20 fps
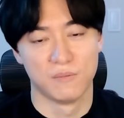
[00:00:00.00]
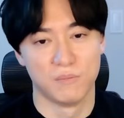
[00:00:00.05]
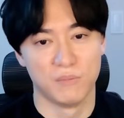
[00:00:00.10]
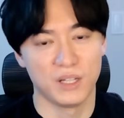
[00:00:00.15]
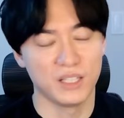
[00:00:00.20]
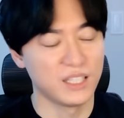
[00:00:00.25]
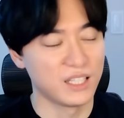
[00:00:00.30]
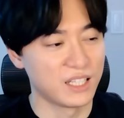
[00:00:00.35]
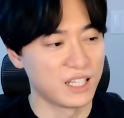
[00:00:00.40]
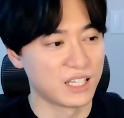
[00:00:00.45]

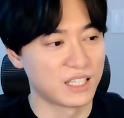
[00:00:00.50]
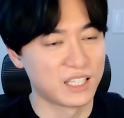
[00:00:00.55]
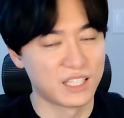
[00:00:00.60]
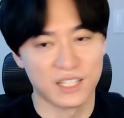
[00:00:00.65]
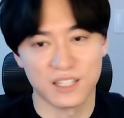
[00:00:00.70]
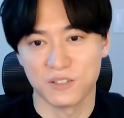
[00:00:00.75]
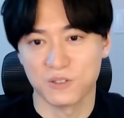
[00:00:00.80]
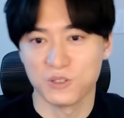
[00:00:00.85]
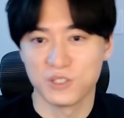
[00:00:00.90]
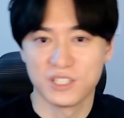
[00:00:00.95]
まだね、
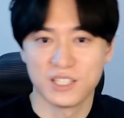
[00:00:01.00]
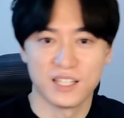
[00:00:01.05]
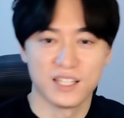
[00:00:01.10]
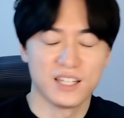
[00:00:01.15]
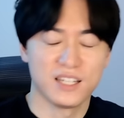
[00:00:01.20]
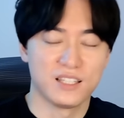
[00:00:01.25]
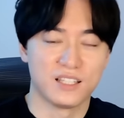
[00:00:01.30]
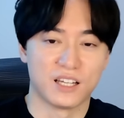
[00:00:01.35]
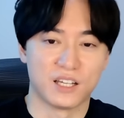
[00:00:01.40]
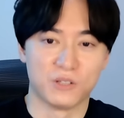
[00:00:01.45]
企画して
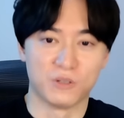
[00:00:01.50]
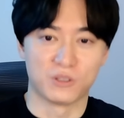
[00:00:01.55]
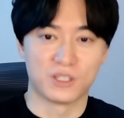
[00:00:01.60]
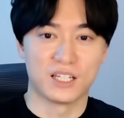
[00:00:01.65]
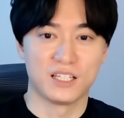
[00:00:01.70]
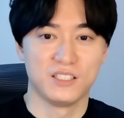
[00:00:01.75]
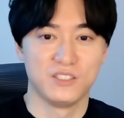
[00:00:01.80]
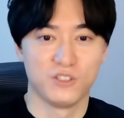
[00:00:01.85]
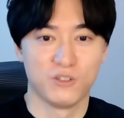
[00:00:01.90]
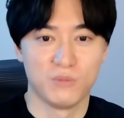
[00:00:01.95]
ないんだけど、
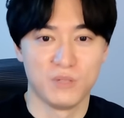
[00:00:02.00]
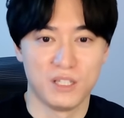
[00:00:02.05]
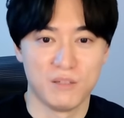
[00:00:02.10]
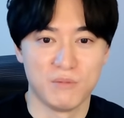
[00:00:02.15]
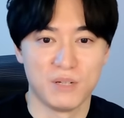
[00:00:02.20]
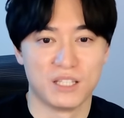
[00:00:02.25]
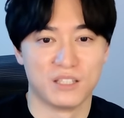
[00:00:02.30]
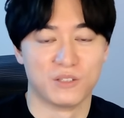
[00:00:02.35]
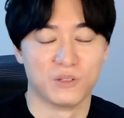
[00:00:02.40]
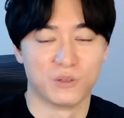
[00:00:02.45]
誕生日
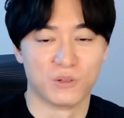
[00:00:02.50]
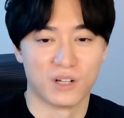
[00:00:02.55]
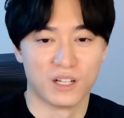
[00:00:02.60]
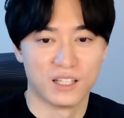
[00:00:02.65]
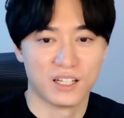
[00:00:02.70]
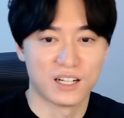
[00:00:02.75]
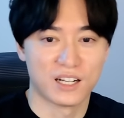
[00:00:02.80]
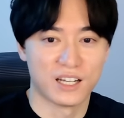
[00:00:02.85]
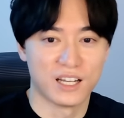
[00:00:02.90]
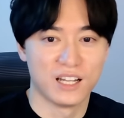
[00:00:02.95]
イベントとか
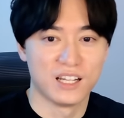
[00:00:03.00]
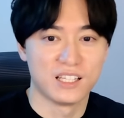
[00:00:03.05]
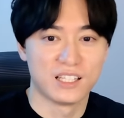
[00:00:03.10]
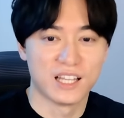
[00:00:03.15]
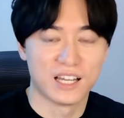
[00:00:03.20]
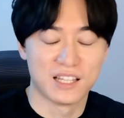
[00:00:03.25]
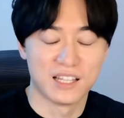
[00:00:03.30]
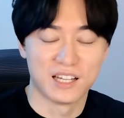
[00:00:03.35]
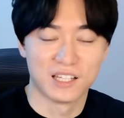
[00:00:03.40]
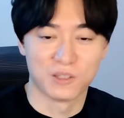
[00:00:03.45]
なんかやり
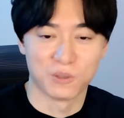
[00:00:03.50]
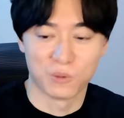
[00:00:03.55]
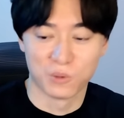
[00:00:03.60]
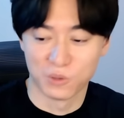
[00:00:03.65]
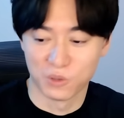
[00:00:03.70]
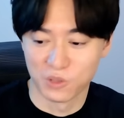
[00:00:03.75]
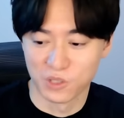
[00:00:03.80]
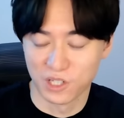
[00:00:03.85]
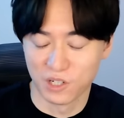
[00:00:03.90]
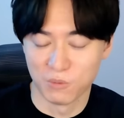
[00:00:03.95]
たいなと今
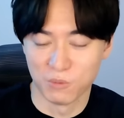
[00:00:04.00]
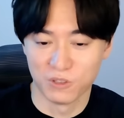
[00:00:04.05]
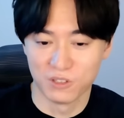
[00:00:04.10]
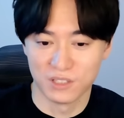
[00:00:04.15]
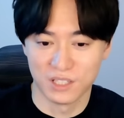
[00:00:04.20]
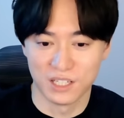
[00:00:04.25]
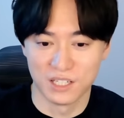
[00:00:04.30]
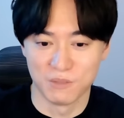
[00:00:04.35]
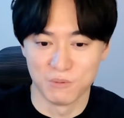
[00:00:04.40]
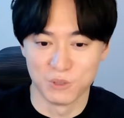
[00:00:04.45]
年は思っ
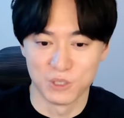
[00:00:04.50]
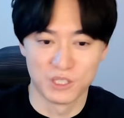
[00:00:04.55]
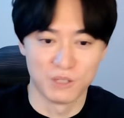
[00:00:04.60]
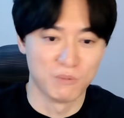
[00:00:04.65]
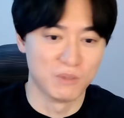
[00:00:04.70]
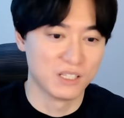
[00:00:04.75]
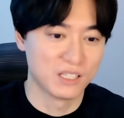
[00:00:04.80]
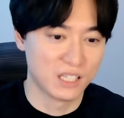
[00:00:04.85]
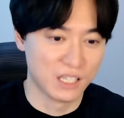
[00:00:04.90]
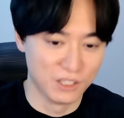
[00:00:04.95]
たりもして
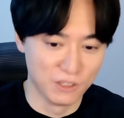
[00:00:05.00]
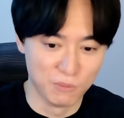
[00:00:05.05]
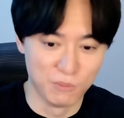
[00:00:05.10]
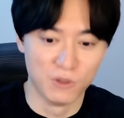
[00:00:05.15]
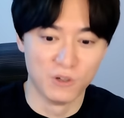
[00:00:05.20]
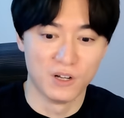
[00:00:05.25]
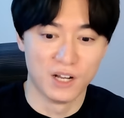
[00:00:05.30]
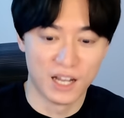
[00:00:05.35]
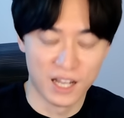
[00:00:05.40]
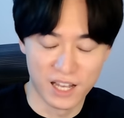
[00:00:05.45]
ますけど
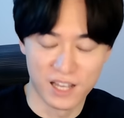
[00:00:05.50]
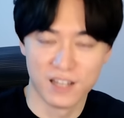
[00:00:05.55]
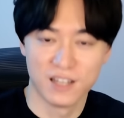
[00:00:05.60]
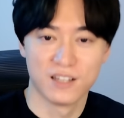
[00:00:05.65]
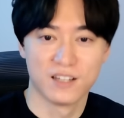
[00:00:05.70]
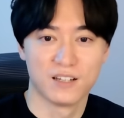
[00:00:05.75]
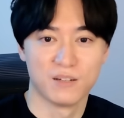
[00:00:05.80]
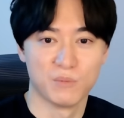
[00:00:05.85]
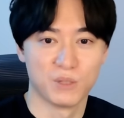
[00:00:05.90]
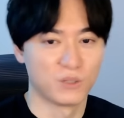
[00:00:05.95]
も、はい。
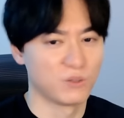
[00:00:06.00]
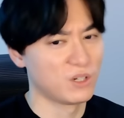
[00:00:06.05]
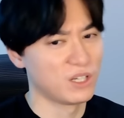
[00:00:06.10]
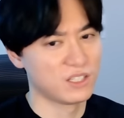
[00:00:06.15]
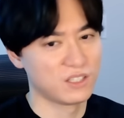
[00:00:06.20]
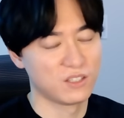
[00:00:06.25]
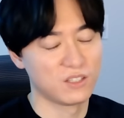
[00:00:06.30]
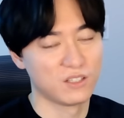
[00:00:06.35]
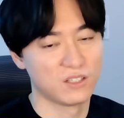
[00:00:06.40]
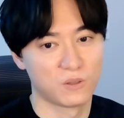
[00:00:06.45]
まあ、とりあ
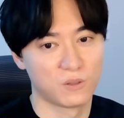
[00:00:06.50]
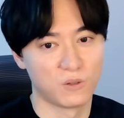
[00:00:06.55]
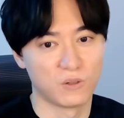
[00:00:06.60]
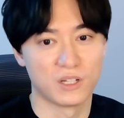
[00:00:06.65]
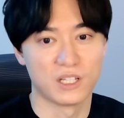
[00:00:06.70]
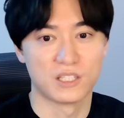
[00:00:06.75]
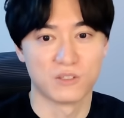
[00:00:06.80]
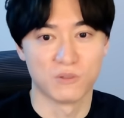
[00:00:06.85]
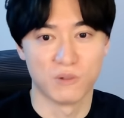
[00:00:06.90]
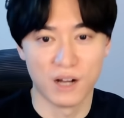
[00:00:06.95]
えず今
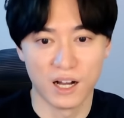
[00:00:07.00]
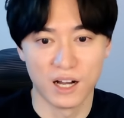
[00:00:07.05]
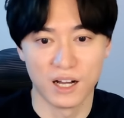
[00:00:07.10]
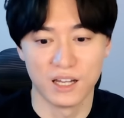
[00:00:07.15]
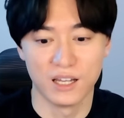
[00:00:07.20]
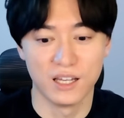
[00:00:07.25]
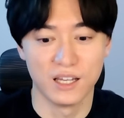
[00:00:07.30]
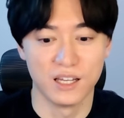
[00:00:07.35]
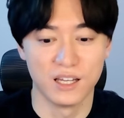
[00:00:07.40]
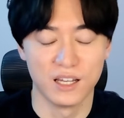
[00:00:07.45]
月は、
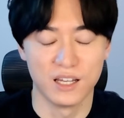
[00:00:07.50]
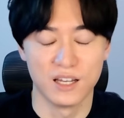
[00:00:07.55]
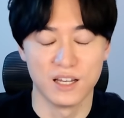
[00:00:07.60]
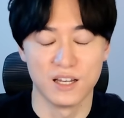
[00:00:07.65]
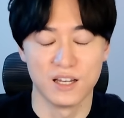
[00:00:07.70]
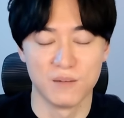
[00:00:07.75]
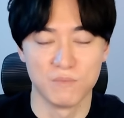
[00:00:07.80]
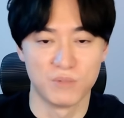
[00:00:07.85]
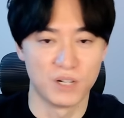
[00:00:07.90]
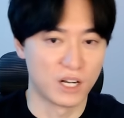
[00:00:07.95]

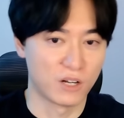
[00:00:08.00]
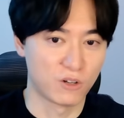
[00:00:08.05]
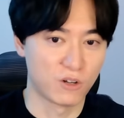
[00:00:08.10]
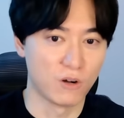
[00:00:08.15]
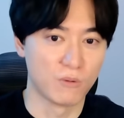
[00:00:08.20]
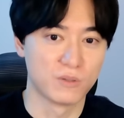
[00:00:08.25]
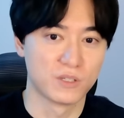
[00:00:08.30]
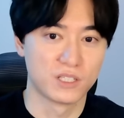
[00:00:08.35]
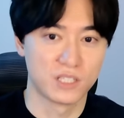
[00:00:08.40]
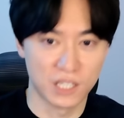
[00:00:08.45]
えー、
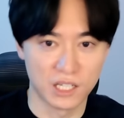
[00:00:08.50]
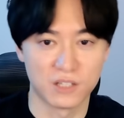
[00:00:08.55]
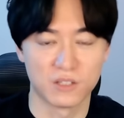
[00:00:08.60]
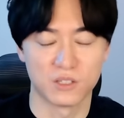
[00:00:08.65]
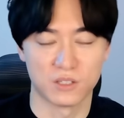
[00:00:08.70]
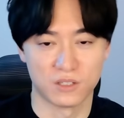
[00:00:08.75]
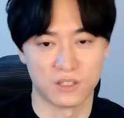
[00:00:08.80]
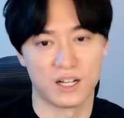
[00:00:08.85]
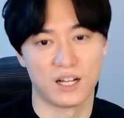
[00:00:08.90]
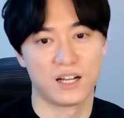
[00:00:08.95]
ブラックオプス
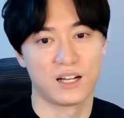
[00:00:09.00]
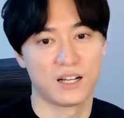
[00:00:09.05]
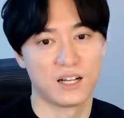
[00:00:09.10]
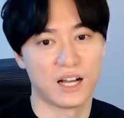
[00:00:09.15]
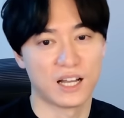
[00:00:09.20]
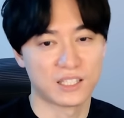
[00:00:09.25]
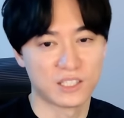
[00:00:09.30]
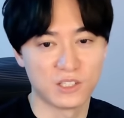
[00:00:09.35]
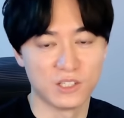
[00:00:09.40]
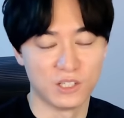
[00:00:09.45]
6が
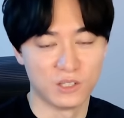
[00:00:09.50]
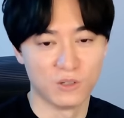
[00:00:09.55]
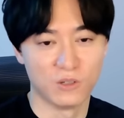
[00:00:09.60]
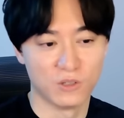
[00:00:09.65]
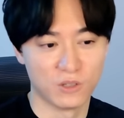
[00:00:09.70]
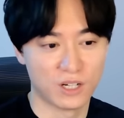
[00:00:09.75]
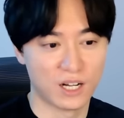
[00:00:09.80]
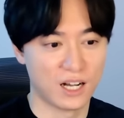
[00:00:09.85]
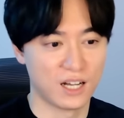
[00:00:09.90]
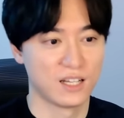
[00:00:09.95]
熱いと
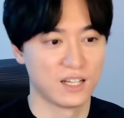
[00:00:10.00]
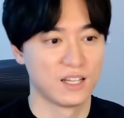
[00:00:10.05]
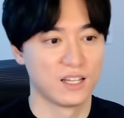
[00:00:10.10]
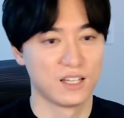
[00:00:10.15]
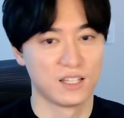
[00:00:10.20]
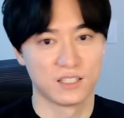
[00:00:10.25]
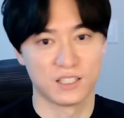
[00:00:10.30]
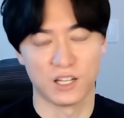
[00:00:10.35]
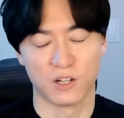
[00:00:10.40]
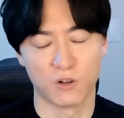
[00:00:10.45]
いうか、
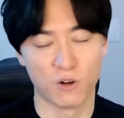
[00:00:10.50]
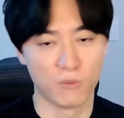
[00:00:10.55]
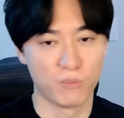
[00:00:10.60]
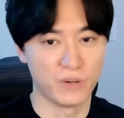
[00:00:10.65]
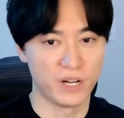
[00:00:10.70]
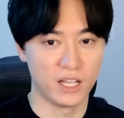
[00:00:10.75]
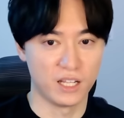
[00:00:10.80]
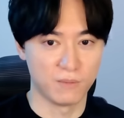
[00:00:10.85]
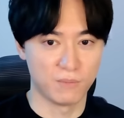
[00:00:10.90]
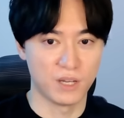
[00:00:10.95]
先行
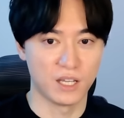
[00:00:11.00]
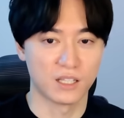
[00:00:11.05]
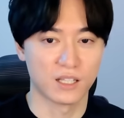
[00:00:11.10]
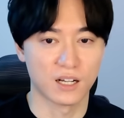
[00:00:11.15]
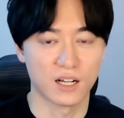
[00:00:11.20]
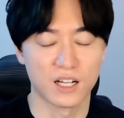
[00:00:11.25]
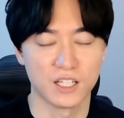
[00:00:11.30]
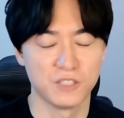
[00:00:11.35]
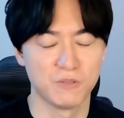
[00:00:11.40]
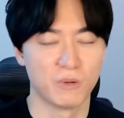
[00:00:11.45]
プレイにベータ
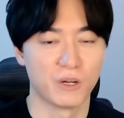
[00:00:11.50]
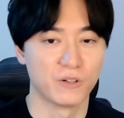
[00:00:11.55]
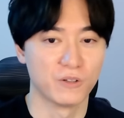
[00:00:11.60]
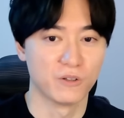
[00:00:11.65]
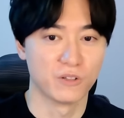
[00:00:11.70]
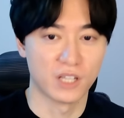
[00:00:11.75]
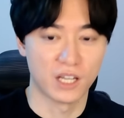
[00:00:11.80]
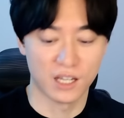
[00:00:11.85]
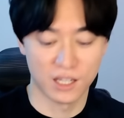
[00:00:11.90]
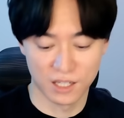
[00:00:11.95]
が始まる
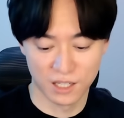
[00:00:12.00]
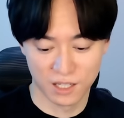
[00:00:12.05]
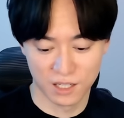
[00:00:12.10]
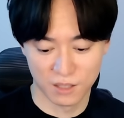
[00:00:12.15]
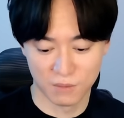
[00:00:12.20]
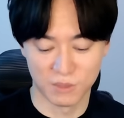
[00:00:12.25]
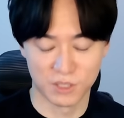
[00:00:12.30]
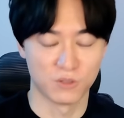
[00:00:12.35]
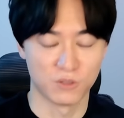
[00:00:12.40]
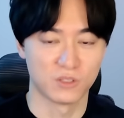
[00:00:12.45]
ので、
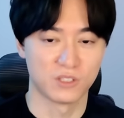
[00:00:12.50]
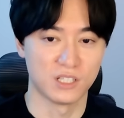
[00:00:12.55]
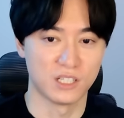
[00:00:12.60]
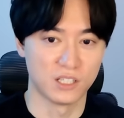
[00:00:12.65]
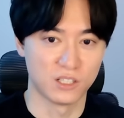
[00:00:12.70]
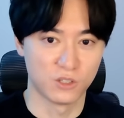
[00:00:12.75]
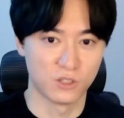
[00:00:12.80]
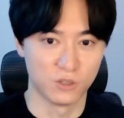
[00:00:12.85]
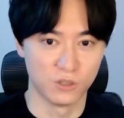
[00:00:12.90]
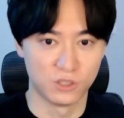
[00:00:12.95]
まあ、そっち
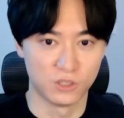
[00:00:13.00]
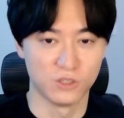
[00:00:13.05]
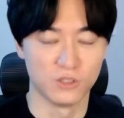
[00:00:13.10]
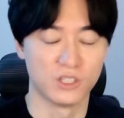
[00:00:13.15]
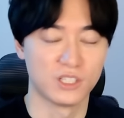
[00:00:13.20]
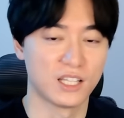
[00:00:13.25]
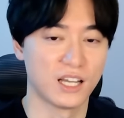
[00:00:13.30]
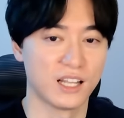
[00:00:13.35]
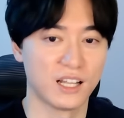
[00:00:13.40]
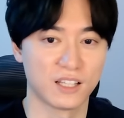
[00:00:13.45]
に集中
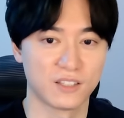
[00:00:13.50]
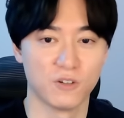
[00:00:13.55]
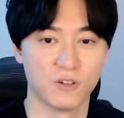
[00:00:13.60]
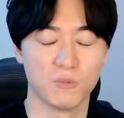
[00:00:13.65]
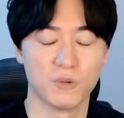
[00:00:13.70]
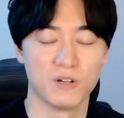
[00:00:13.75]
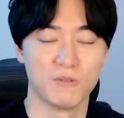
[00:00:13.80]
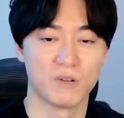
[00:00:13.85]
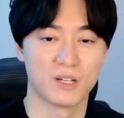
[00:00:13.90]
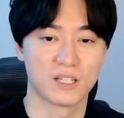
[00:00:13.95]
したいなと思いま